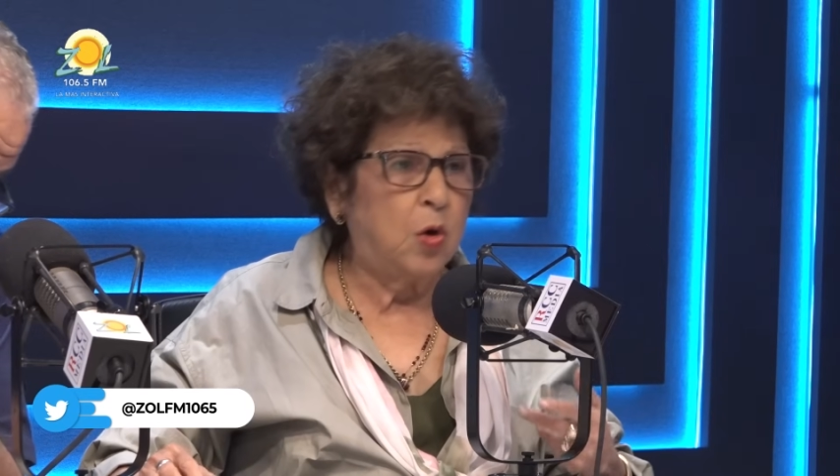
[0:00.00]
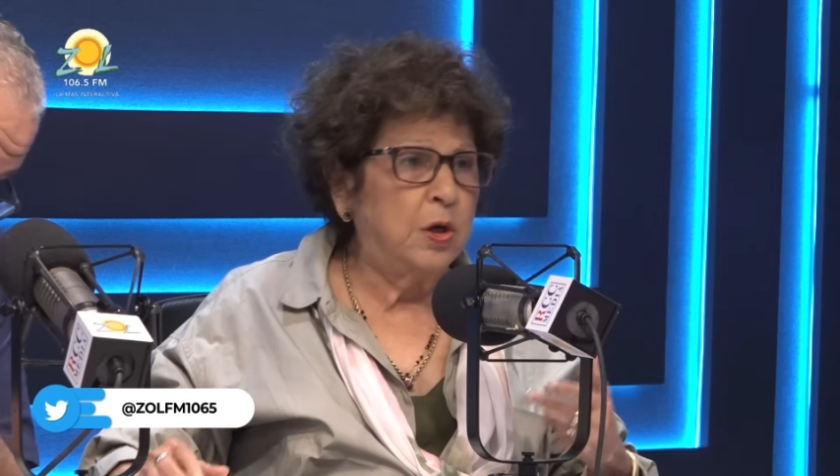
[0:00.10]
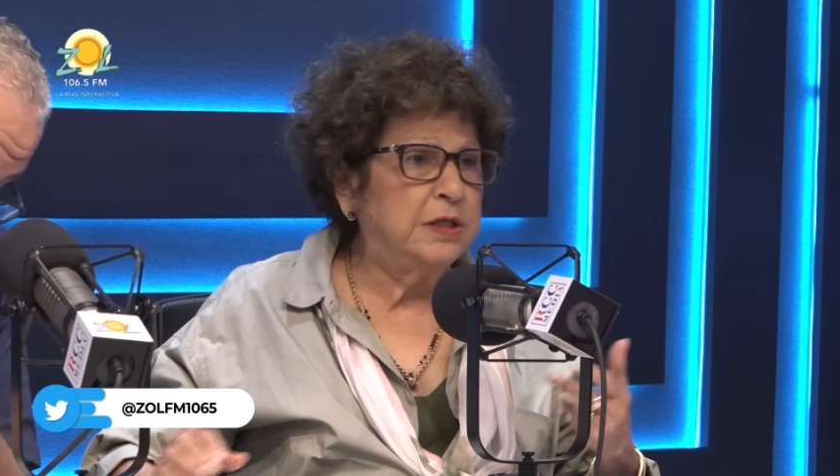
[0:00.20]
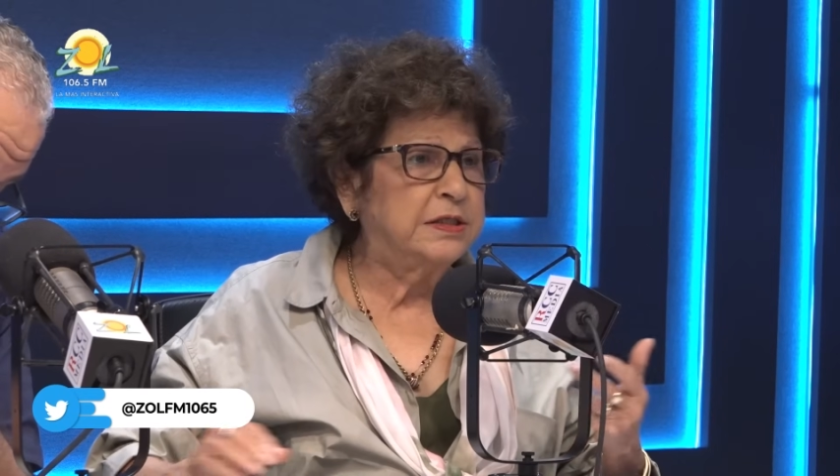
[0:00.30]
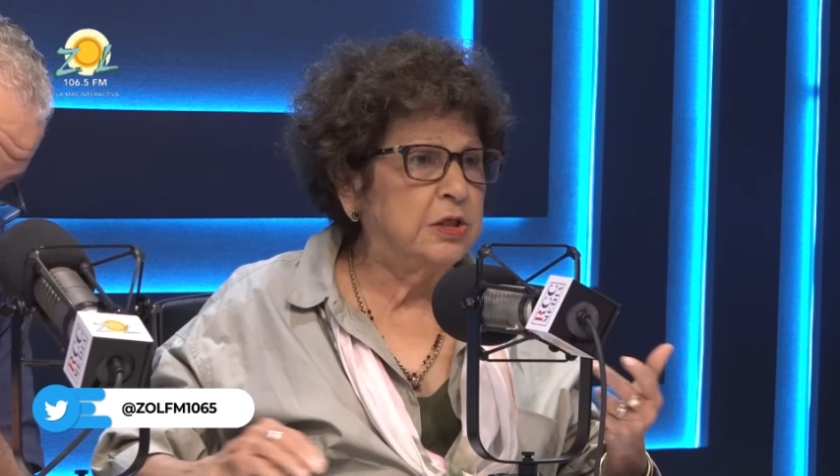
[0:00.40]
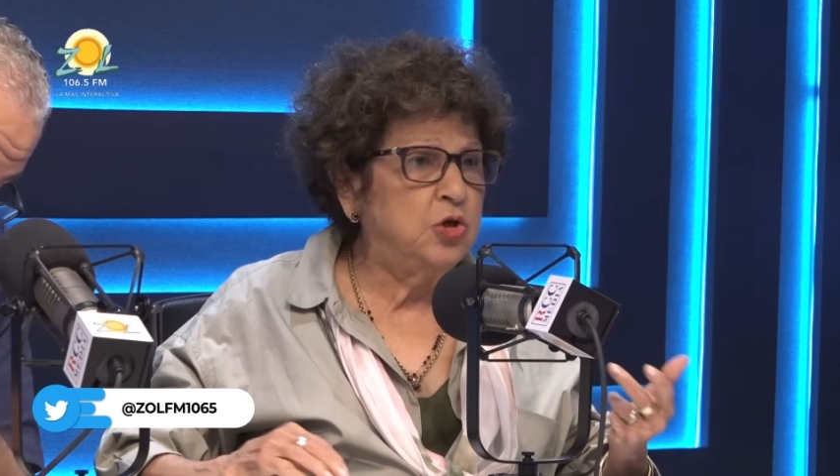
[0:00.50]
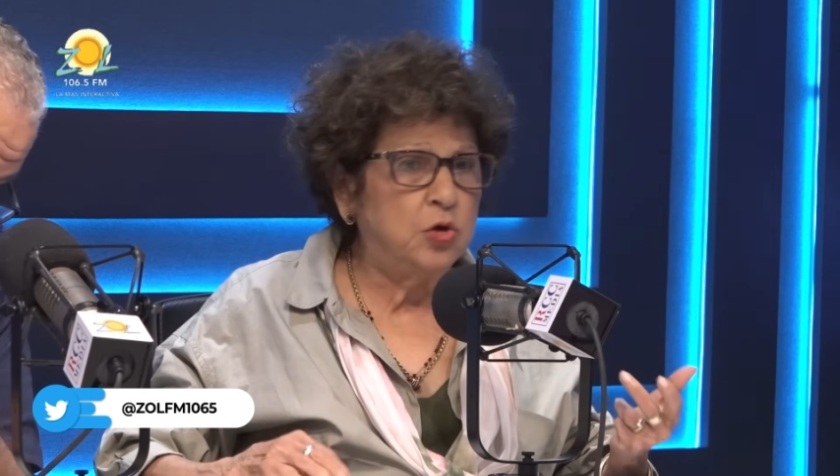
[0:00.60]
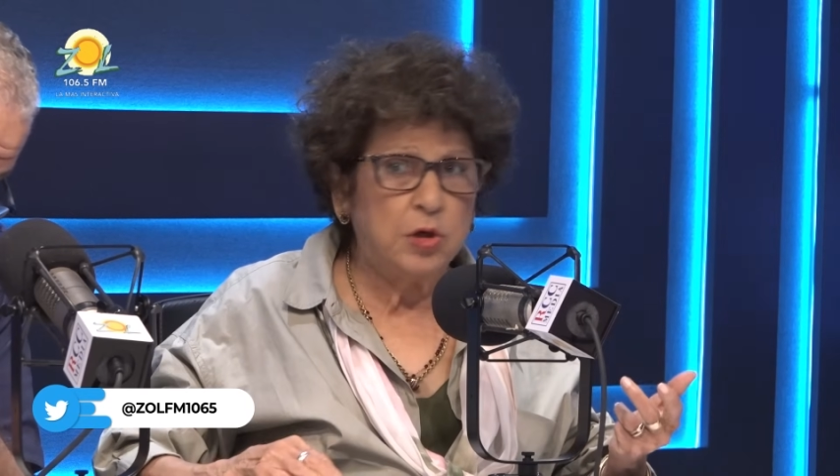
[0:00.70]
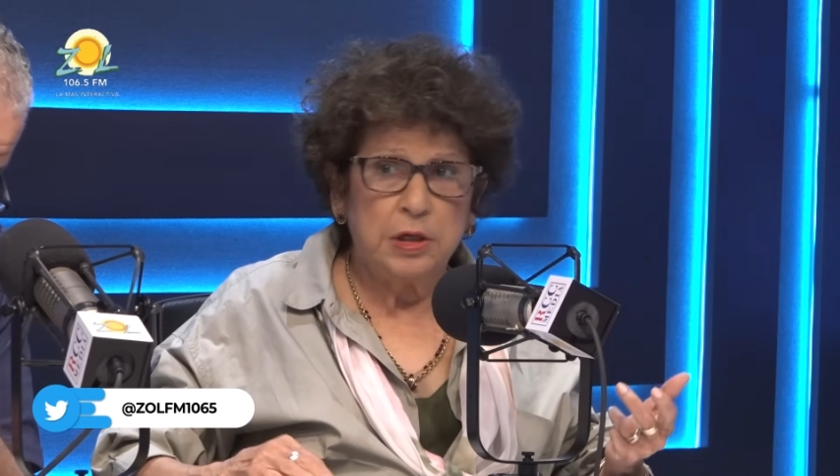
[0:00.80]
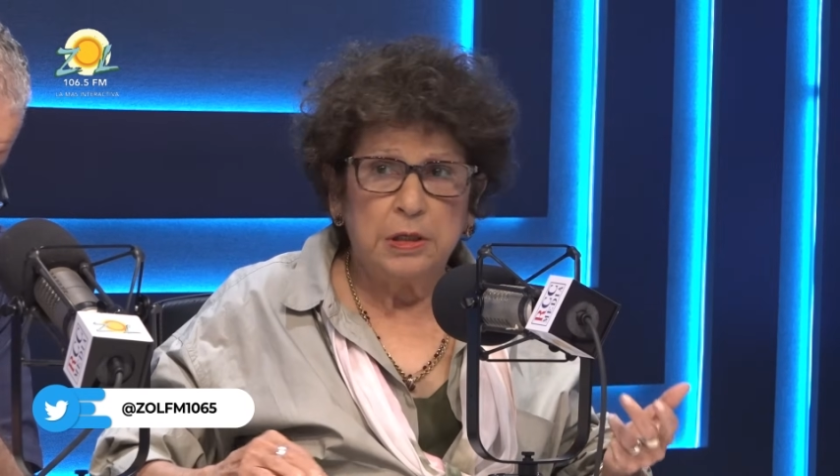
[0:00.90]
con el
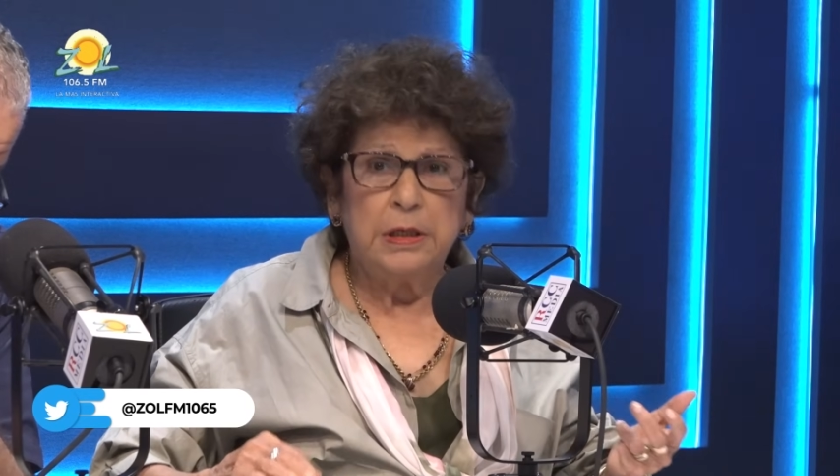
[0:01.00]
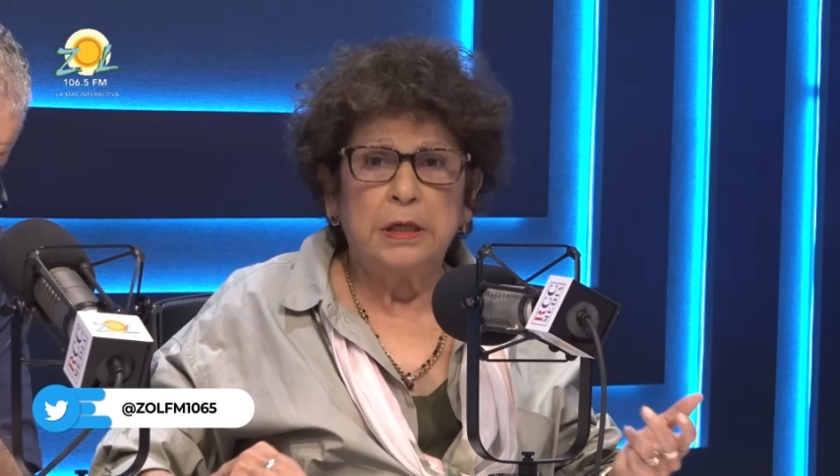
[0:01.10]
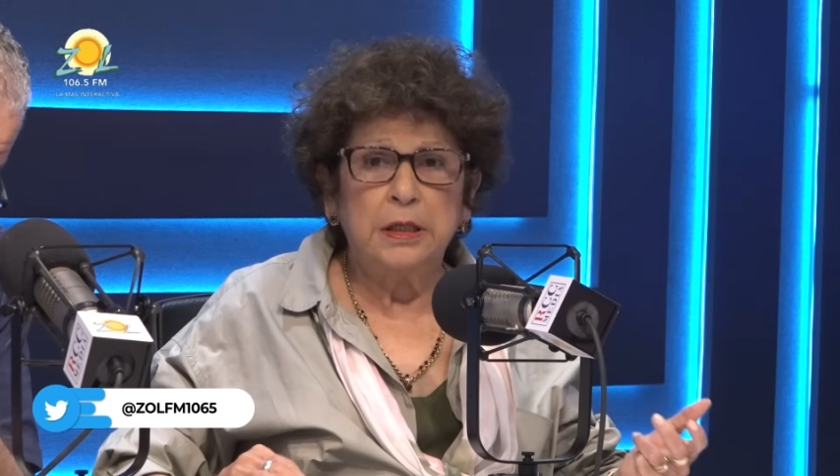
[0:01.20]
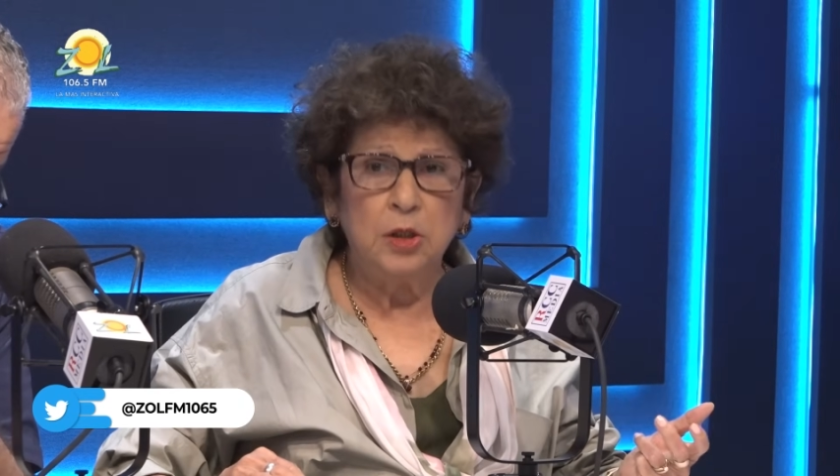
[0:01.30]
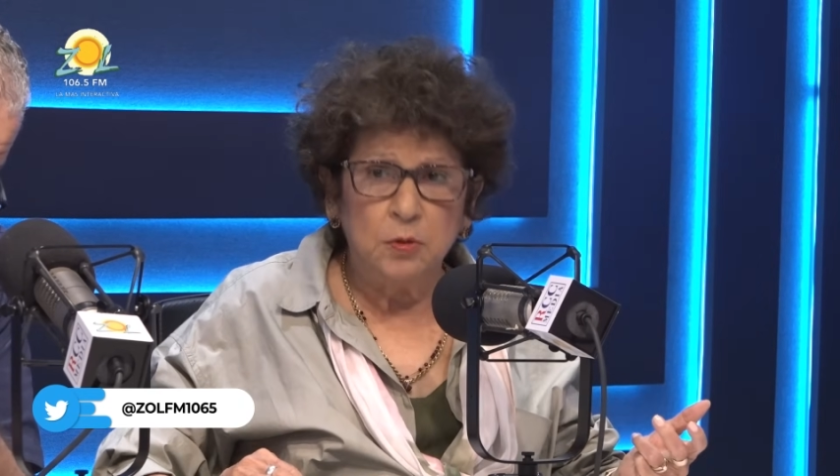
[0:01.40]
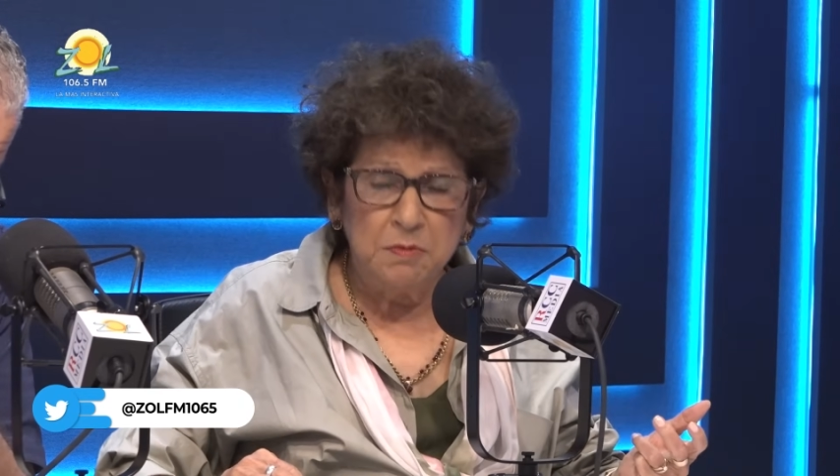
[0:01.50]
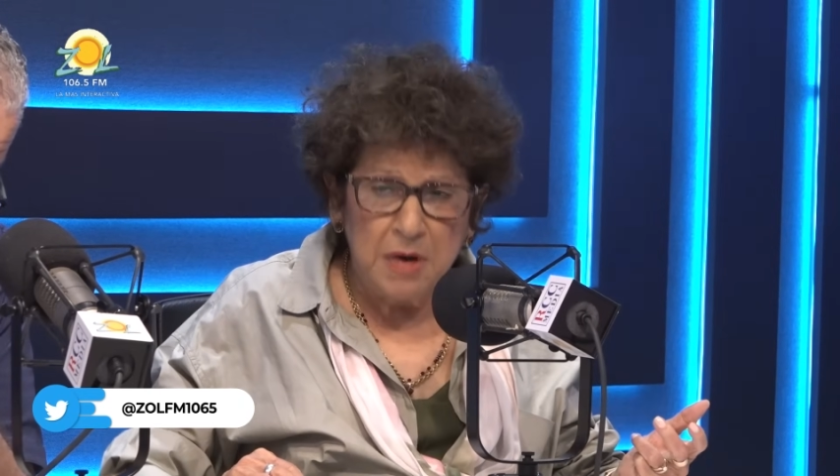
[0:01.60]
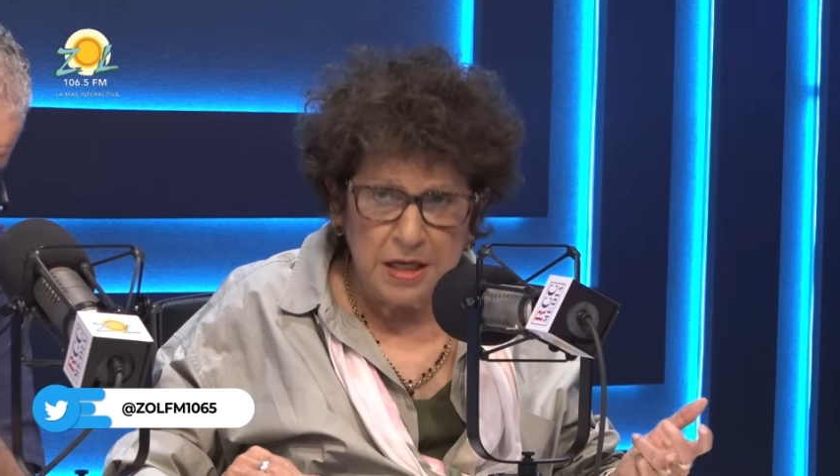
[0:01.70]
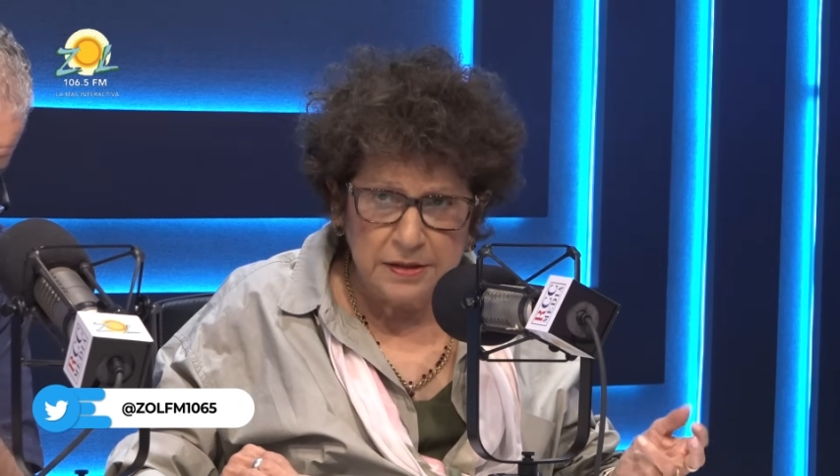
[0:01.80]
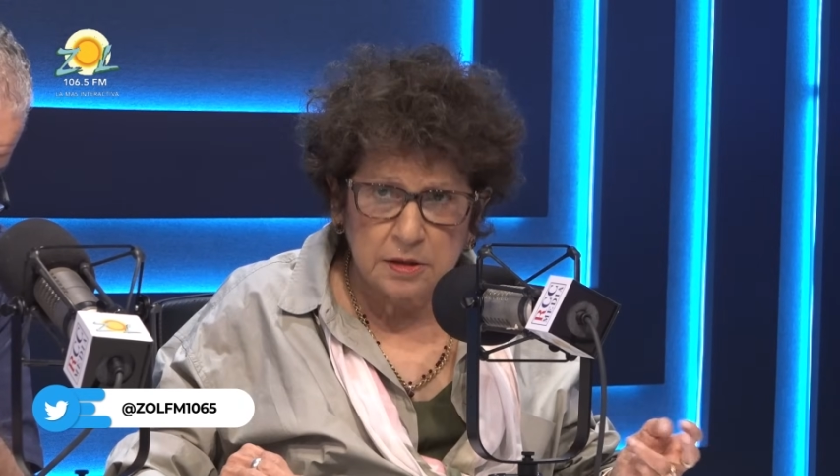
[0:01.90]
señor Elon
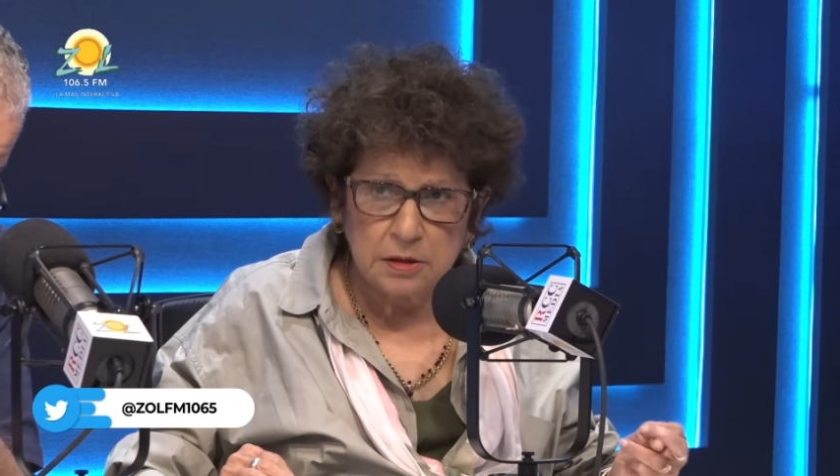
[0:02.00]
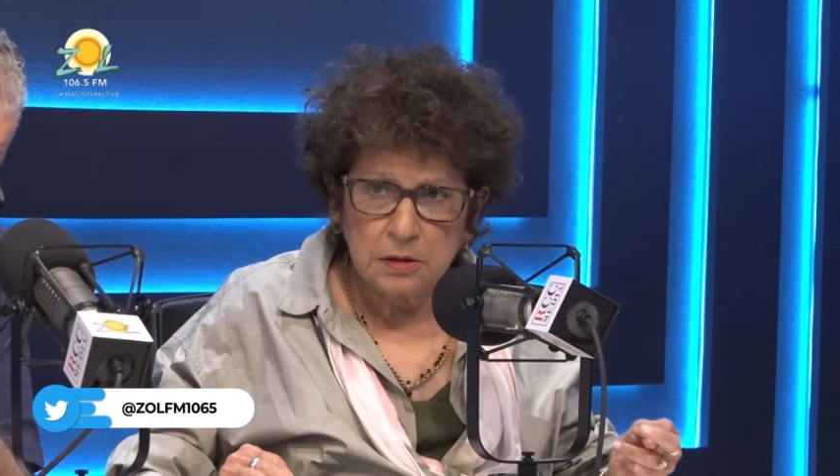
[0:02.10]
Musk